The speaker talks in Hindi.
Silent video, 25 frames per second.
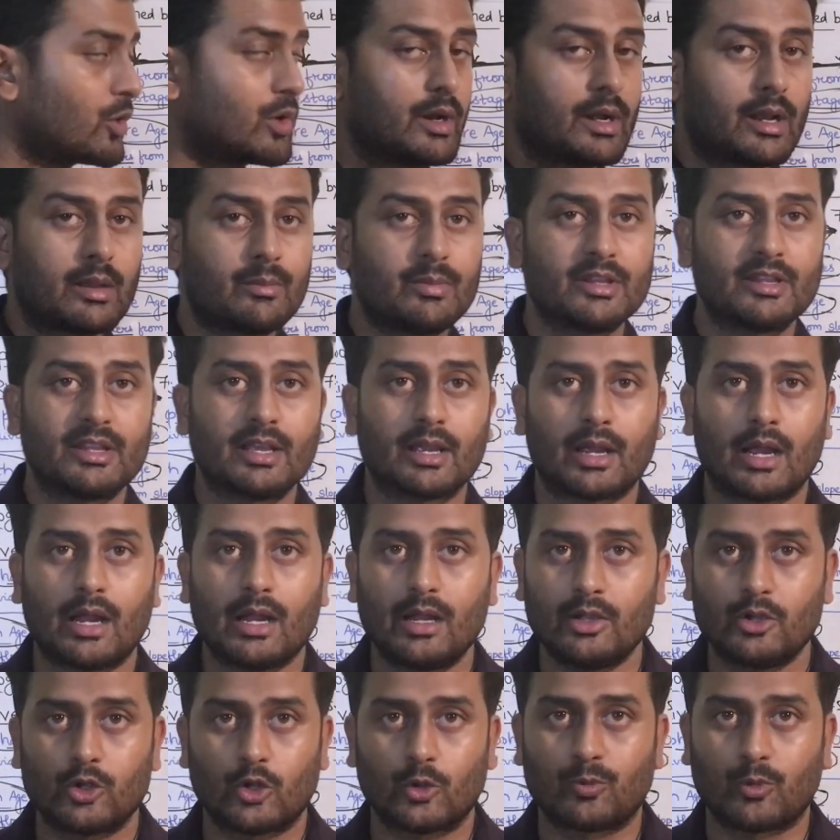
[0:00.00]
लोगों ने अभी देखा
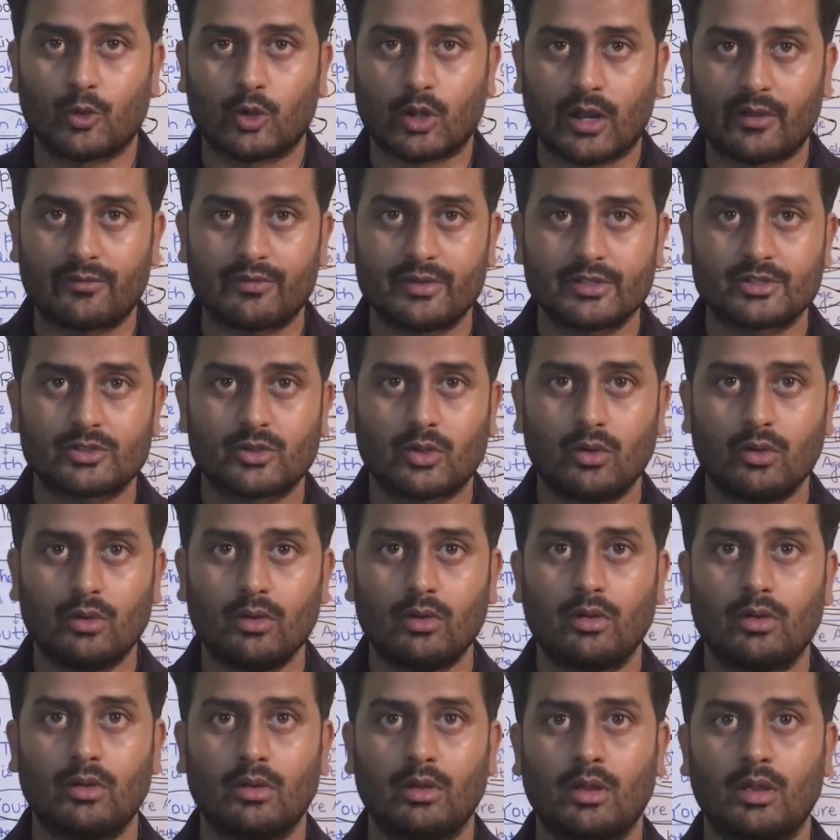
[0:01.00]
टोपोग्राफीज को
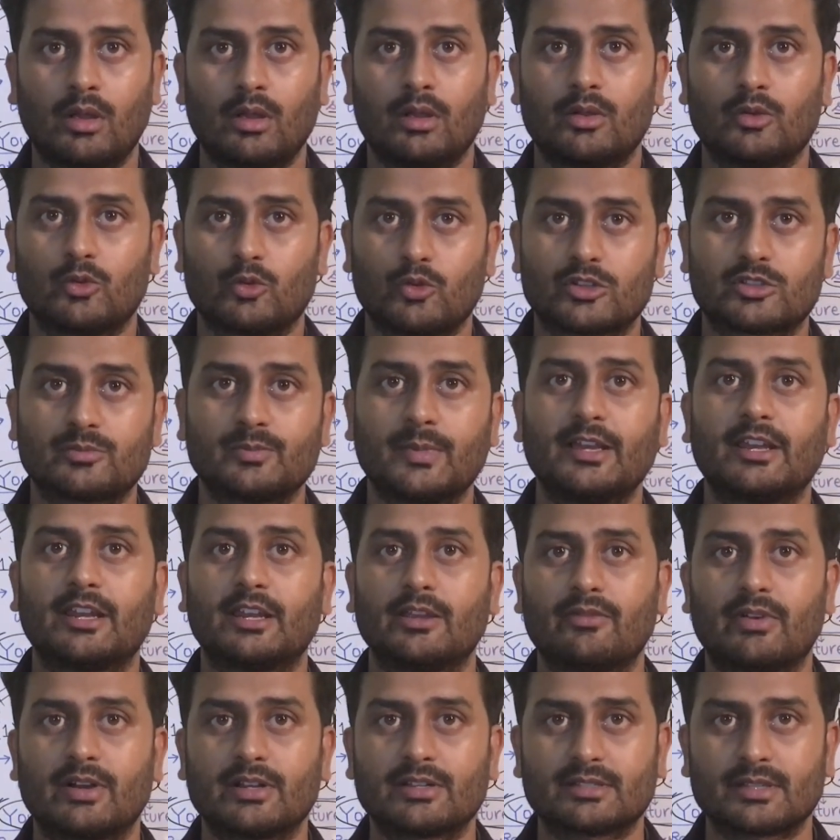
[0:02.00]
उसमें
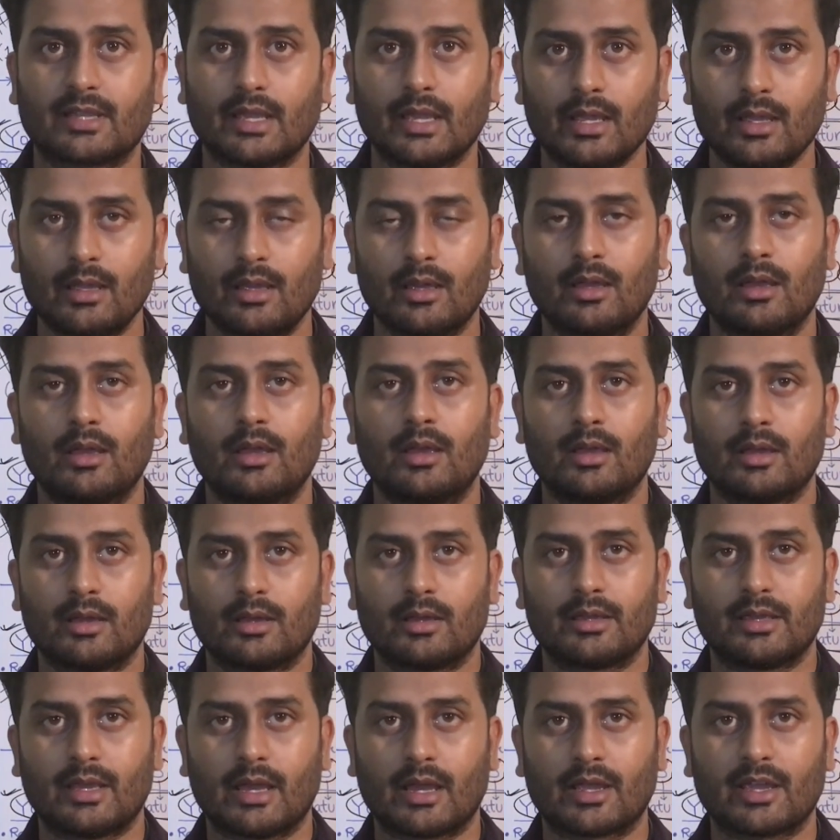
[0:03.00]
रिवर्स के
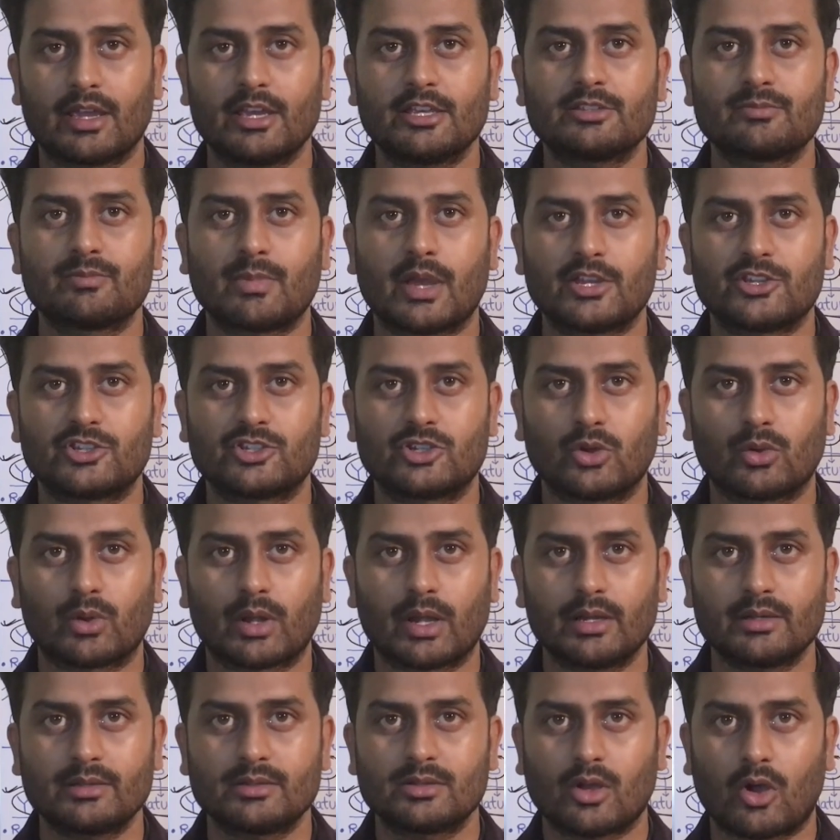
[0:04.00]
यंग एज
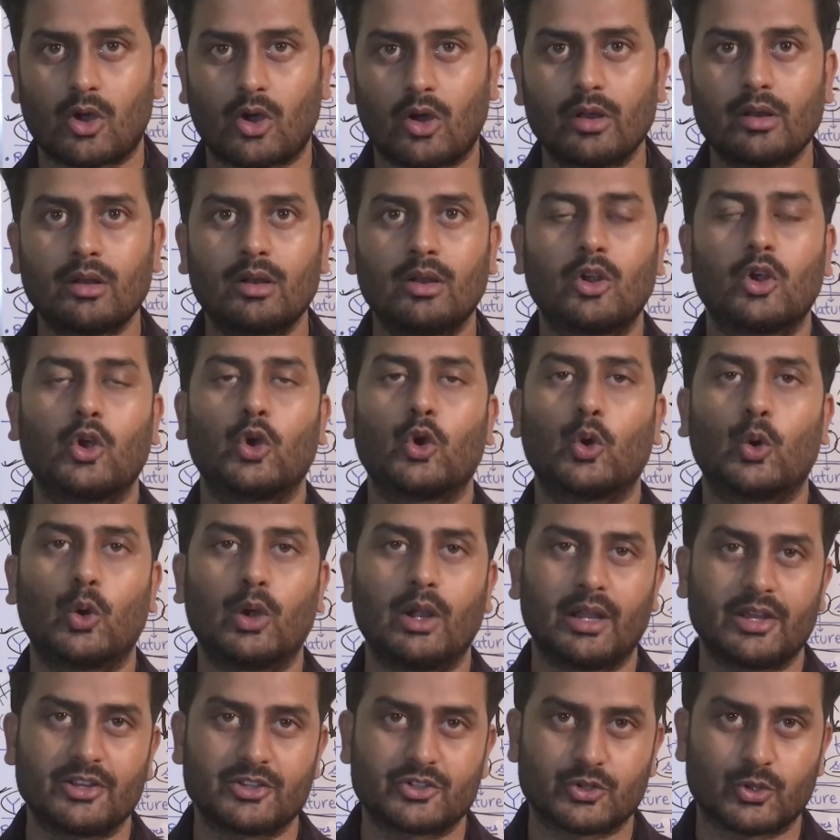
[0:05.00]
मैच्योर एज और
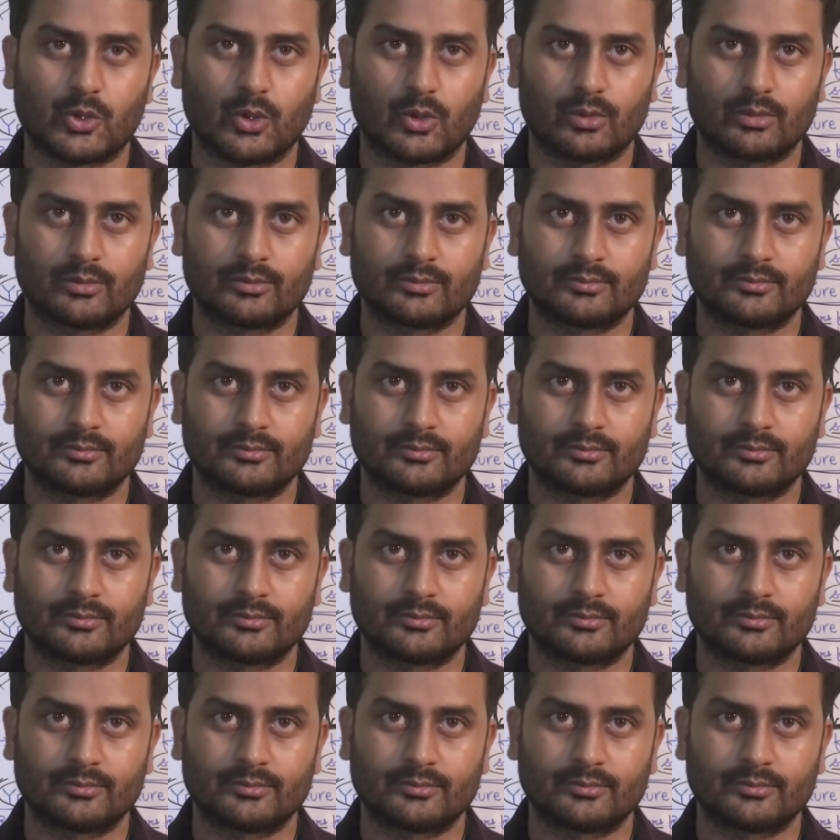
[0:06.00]
ओल्ड एज को